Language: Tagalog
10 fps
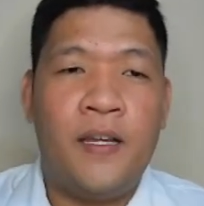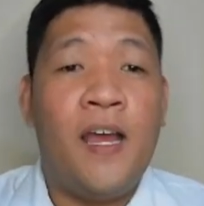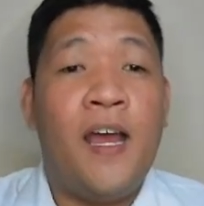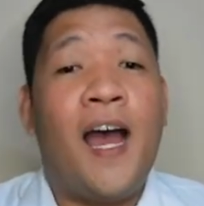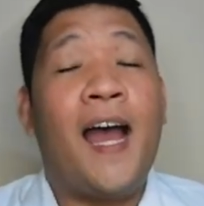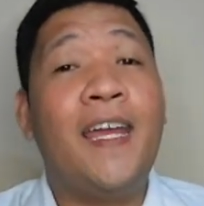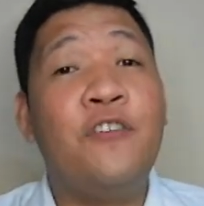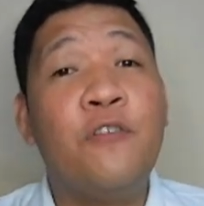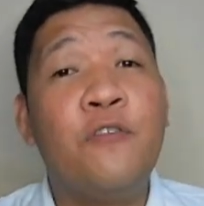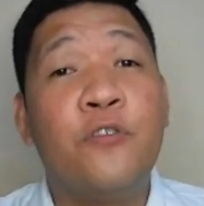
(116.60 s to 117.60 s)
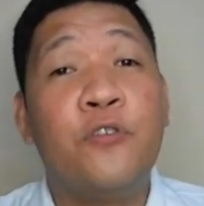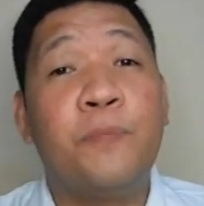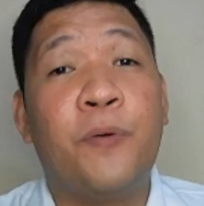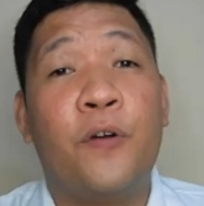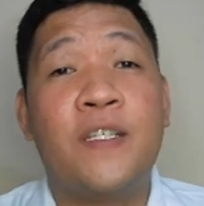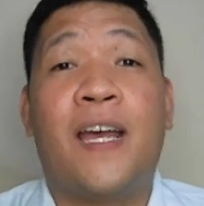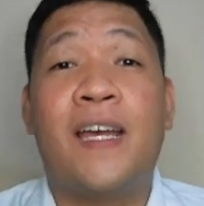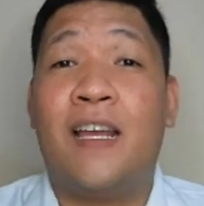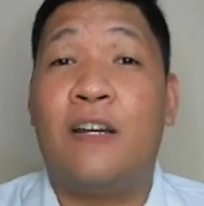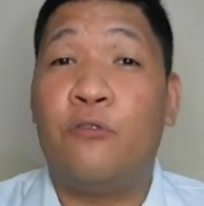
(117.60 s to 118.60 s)
Ang inyong grupo sa
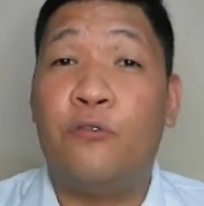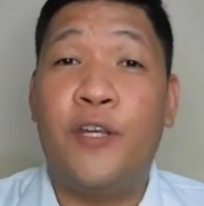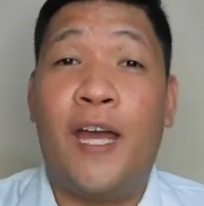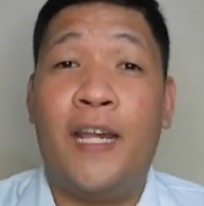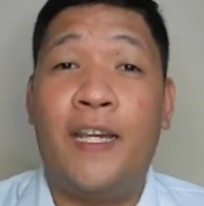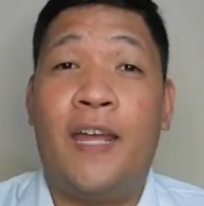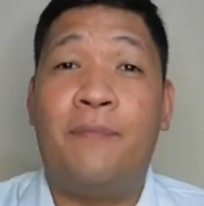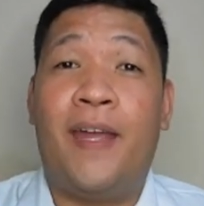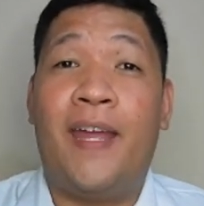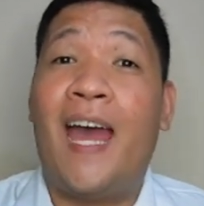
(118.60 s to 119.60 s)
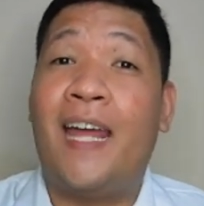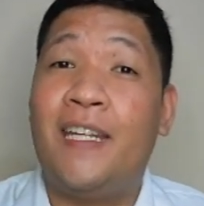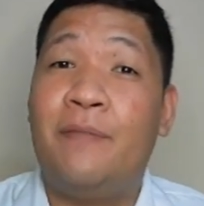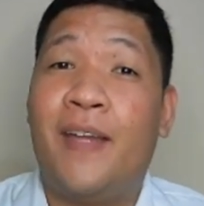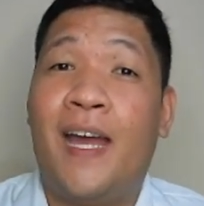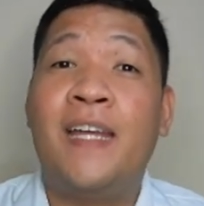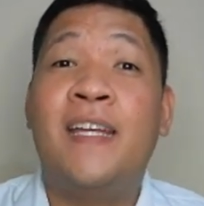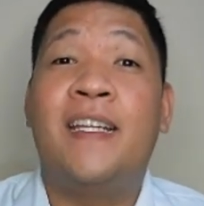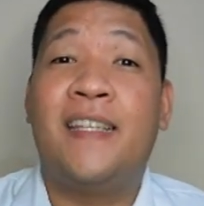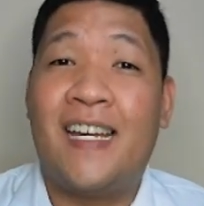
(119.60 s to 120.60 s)
kasalukuyan ay may anim na
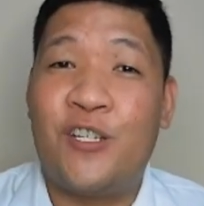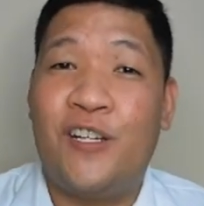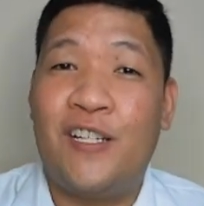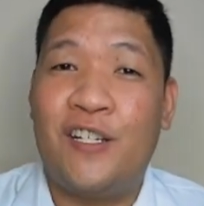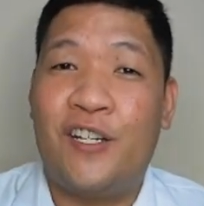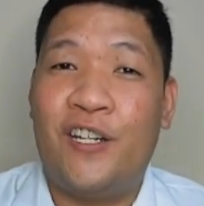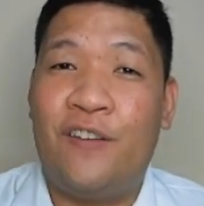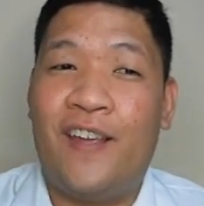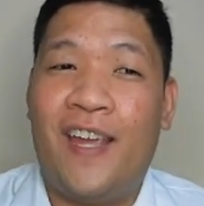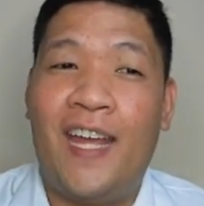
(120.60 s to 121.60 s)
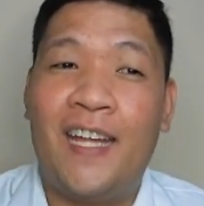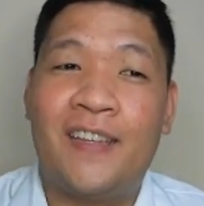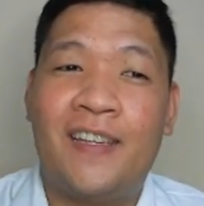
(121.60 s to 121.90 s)
national certificate.